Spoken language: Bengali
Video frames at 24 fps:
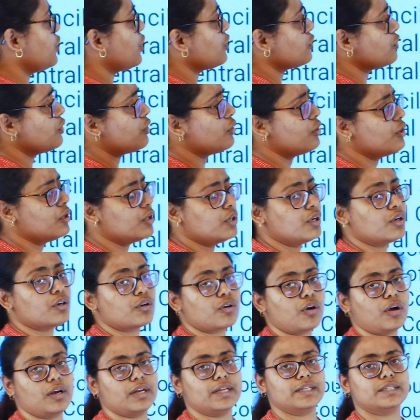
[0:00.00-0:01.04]
যত
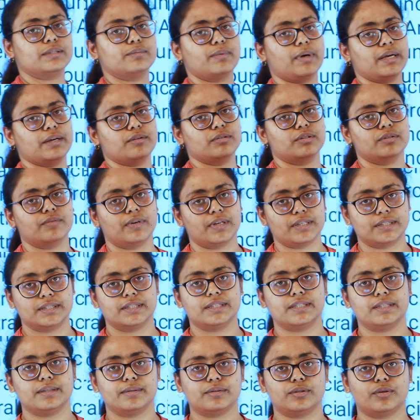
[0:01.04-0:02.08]
কলেজ বা
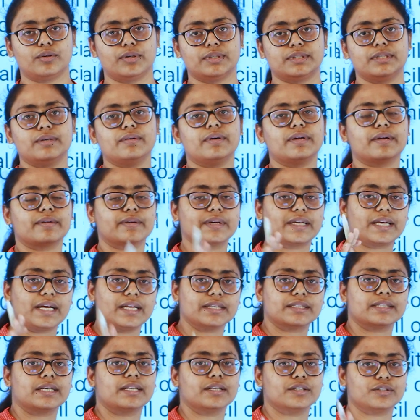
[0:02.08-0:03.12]
ইউনিভার্সিটি রয়েছে
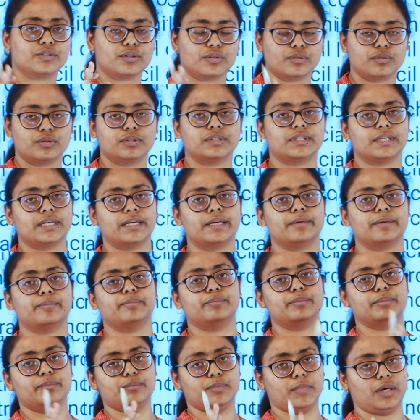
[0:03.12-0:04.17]
এগ্রিকালচারের জন্য যে
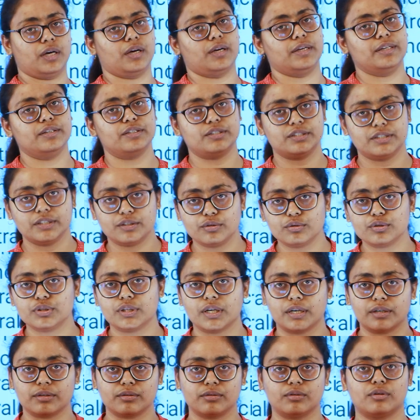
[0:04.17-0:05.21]
বা
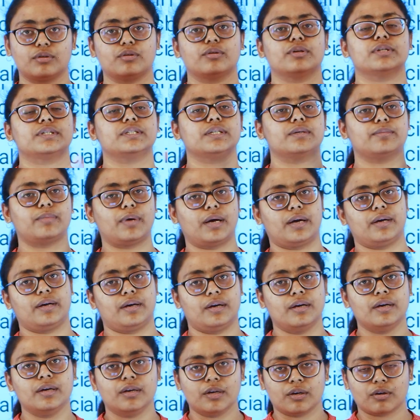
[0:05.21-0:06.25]
ইনস্টিটিউশনগুলো রয়েছে বা
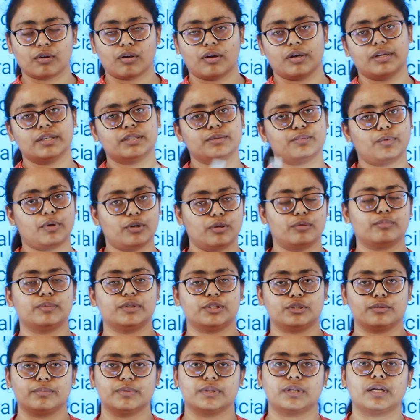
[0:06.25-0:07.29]
কলেজ বলো
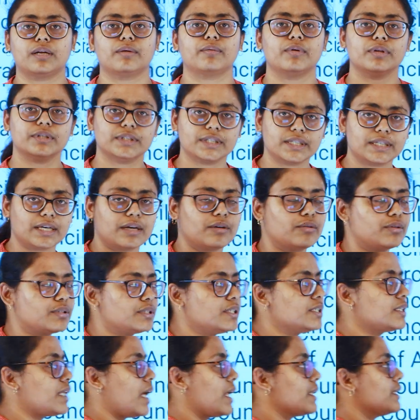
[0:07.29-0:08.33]
বিশ্ববিদ্যালয় বলো যেটা
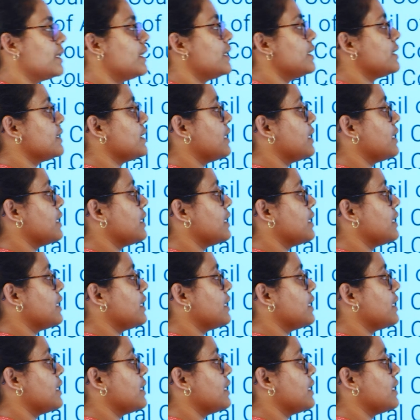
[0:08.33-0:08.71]
রয়েছে তাদের